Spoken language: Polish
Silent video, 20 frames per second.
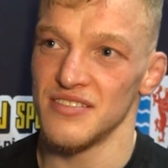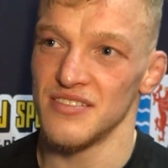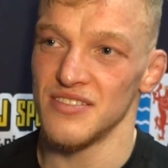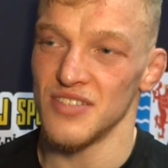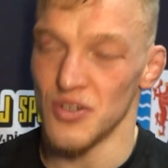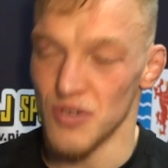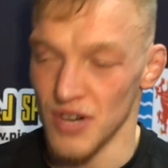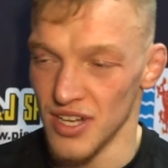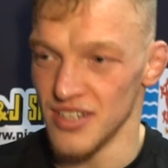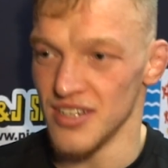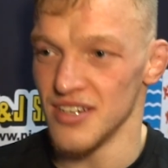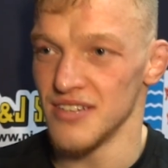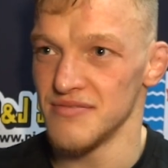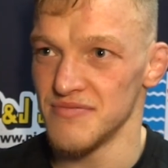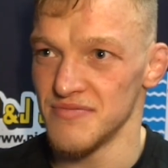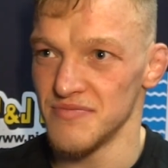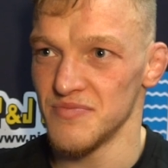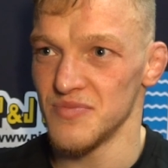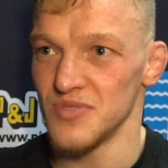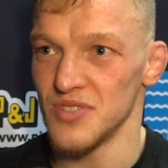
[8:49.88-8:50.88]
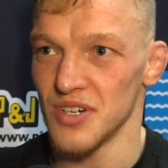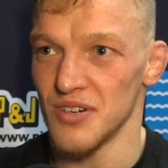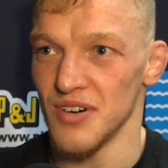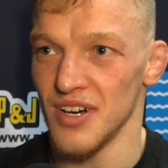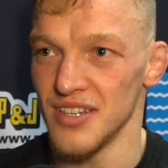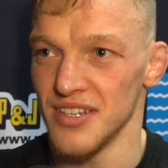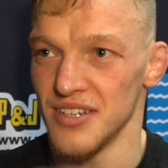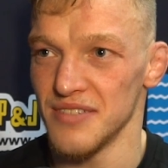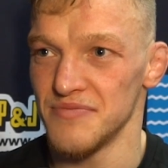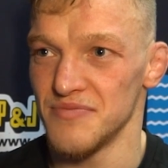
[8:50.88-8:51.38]
Dokładnie,
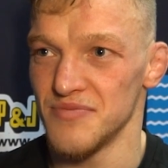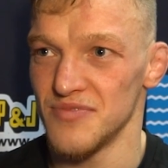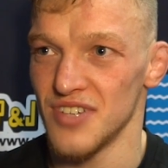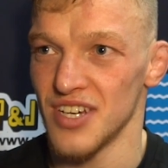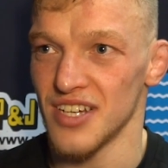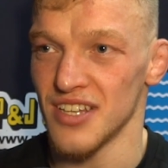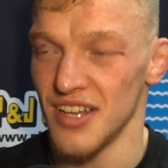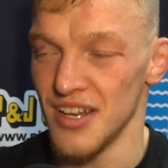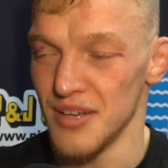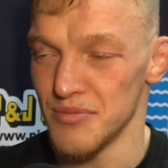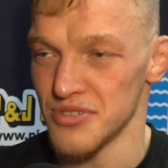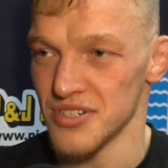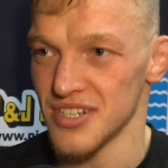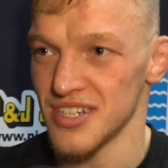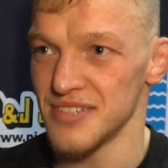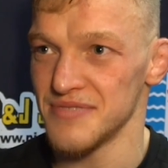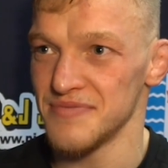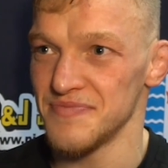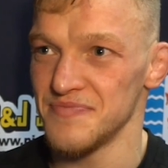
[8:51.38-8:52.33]
dokładnie. Jak najlepszych.